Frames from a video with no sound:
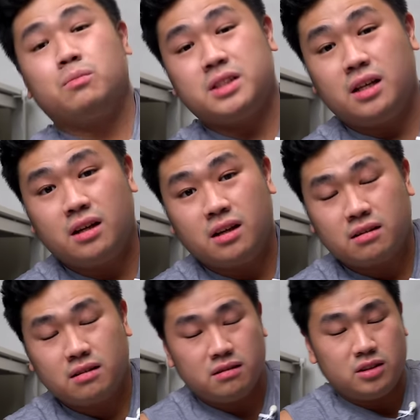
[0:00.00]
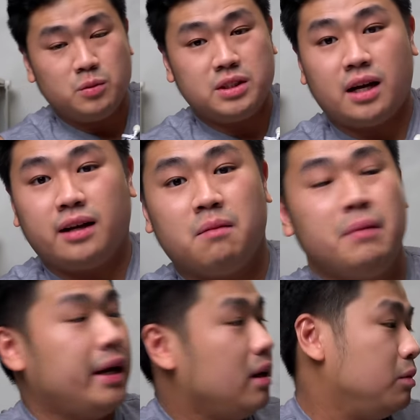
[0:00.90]
lo mesti ingat Xiaomi China
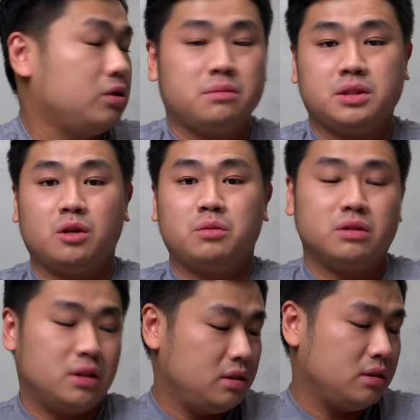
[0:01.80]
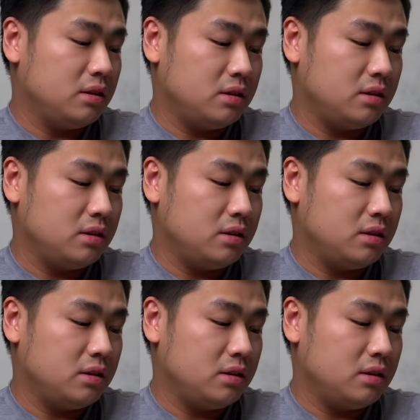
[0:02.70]
beda bos sama Xiaomi Indonesia